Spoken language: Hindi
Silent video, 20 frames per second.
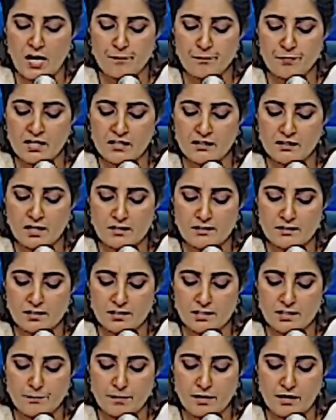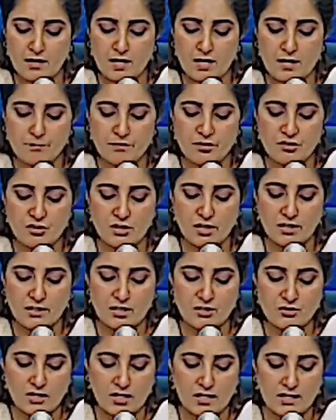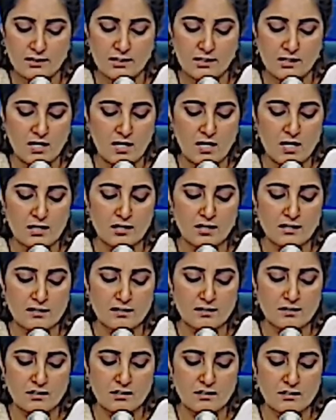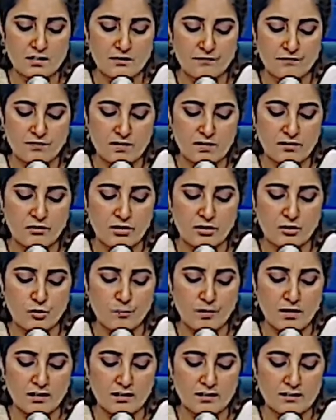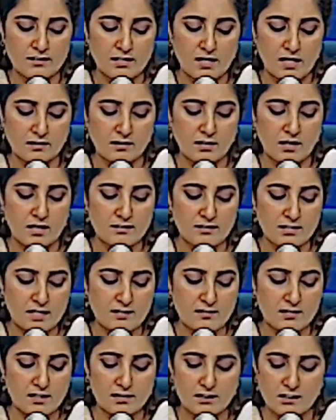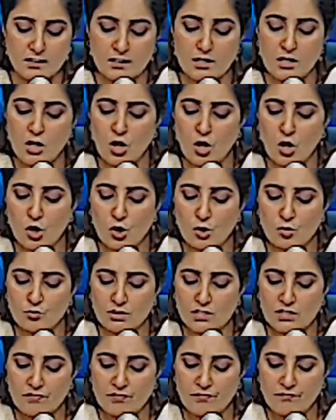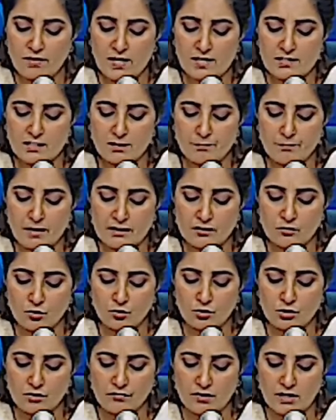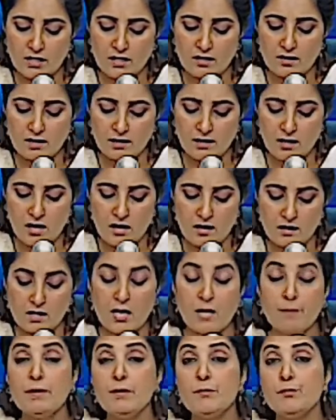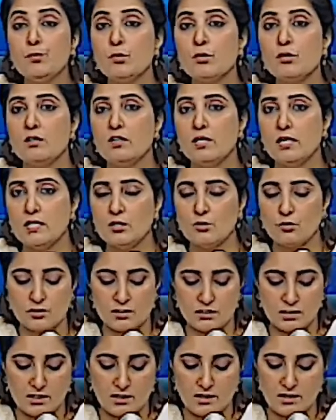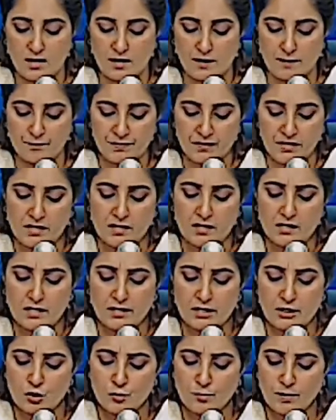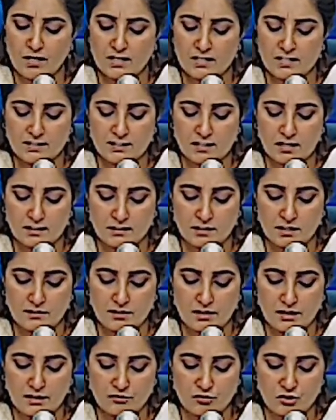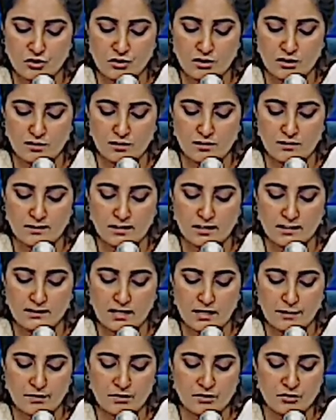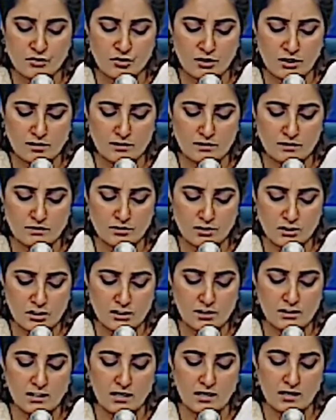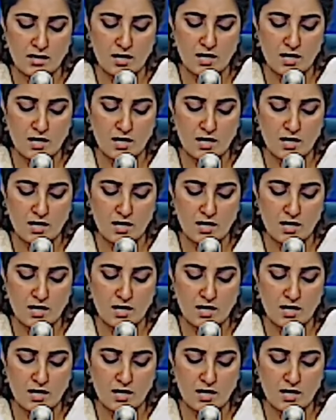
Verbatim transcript: अपने एक ताज़ियती पैगाम में शाहिरा शाहिद ने कहा कि तस्किन जफर रेडियो पाकिस्तान का असासा थी और उनकी वफात से पैदा होने वाला खला कभी पुर नहीं हो सकेगा रेडियो पाकिस्तान के डायरेक्टर जनरल सईद अहमद सैयद ने